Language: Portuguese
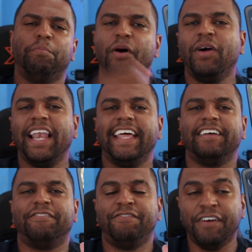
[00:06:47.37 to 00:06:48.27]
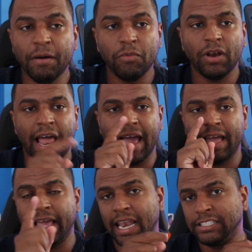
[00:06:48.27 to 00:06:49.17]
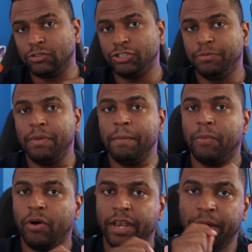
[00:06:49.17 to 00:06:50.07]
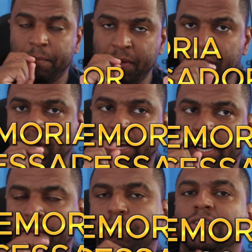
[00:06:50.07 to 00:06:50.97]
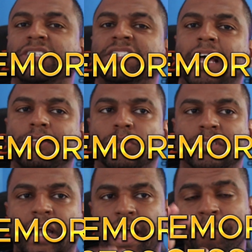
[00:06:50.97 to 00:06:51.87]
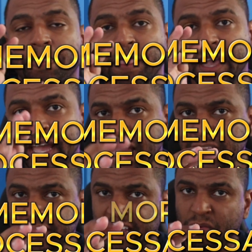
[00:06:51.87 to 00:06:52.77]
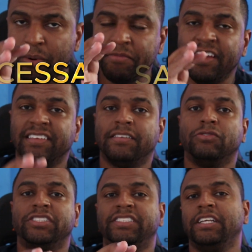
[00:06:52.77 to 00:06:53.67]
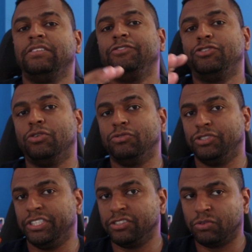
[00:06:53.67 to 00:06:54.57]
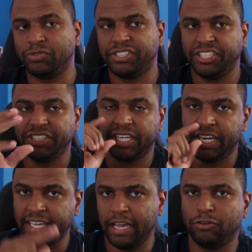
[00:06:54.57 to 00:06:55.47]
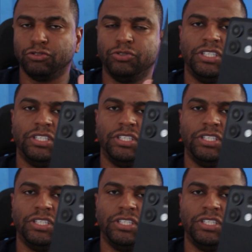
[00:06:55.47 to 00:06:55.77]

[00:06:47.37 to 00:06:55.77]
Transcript: Bom, galera, vamos lá. Relação de memória, memória RAM e processador, tá? Ele tem uma versão de 128 GB com 6 de RAM, que é a que eu estou